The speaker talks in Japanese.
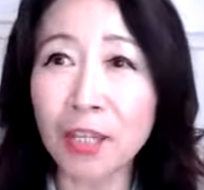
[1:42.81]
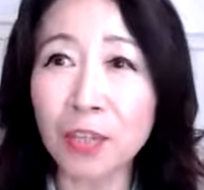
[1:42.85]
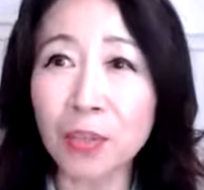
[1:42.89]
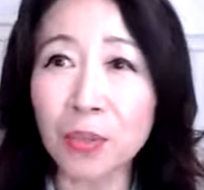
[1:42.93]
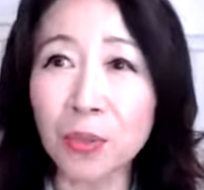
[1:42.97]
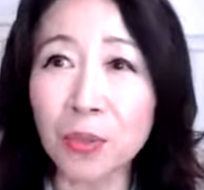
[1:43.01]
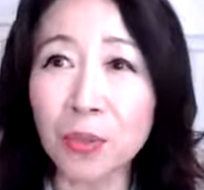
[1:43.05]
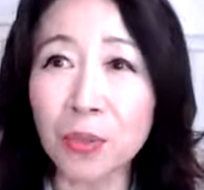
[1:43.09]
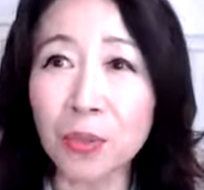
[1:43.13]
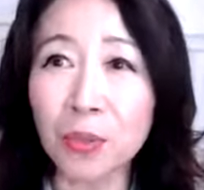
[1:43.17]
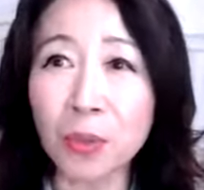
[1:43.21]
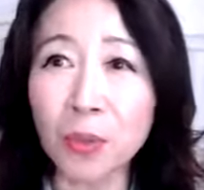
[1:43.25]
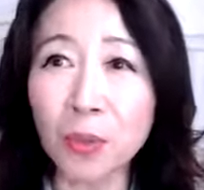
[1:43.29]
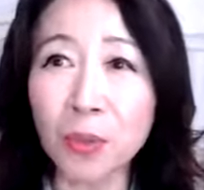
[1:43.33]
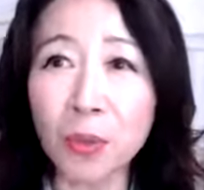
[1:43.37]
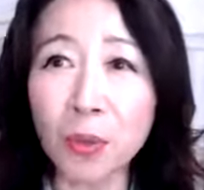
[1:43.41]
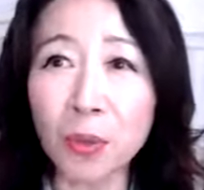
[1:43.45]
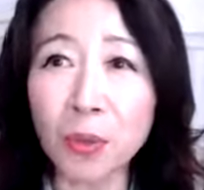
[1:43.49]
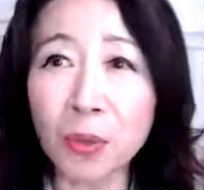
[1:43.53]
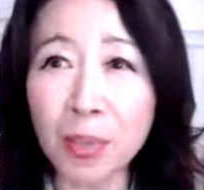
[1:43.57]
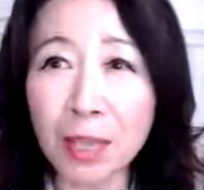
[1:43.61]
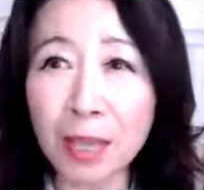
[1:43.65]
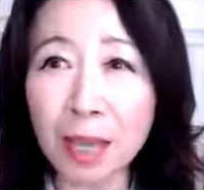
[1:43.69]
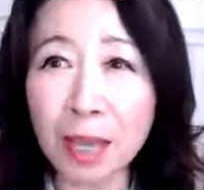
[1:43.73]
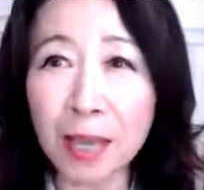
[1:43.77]
この
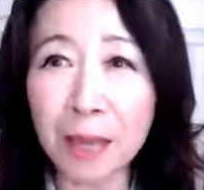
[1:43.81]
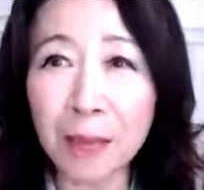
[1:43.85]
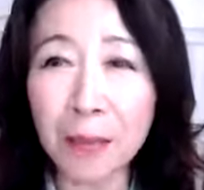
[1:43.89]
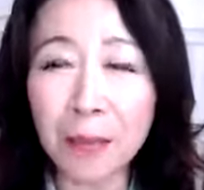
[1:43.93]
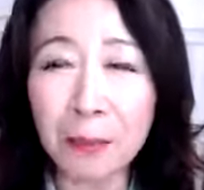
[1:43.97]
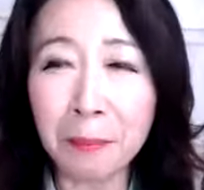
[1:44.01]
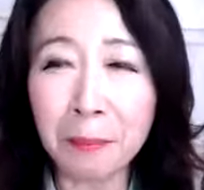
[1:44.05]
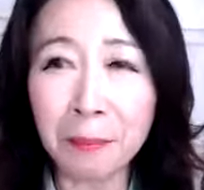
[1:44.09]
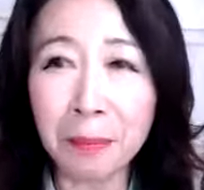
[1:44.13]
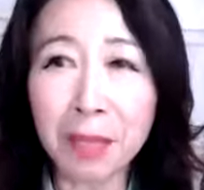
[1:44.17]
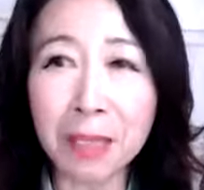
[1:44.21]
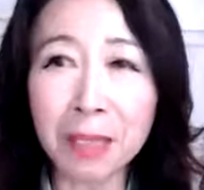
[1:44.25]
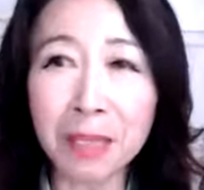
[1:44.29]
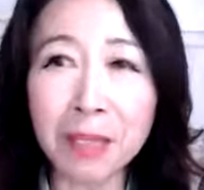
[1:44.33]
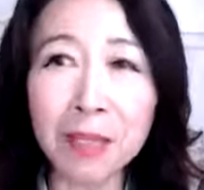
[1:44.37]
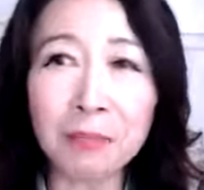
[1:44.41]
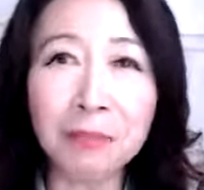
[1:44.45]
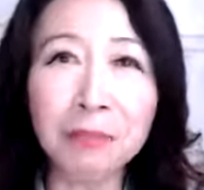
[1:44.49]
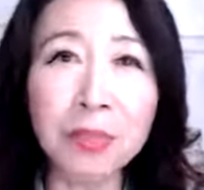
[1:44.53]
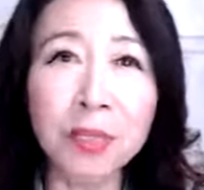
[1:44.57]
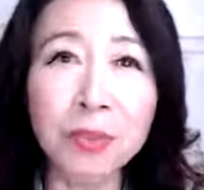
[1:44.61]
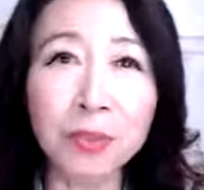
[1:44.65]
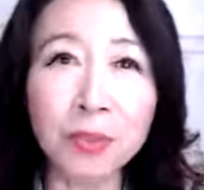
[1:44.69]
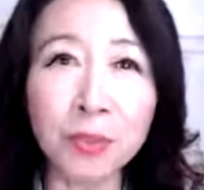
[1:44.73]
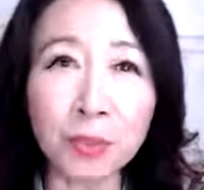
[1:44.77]
コロナ
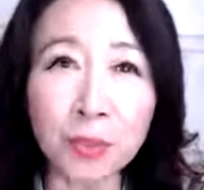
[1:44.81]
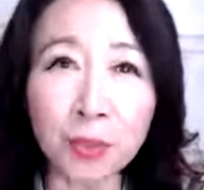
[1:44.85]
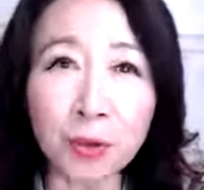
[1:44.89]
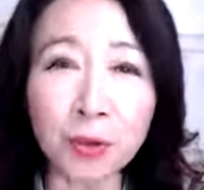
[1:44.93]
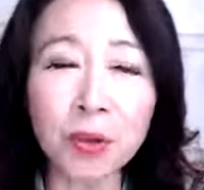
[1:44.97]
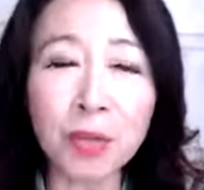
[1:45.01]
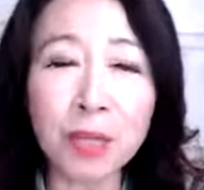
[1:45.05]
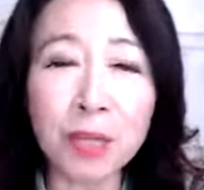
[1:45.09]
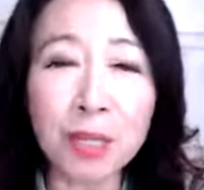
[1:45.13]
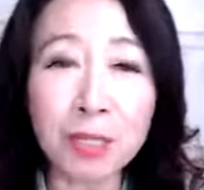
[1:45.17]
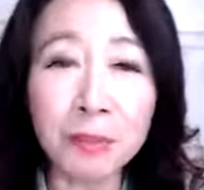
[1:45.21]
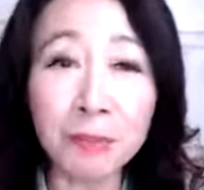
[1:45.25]
パンデミックを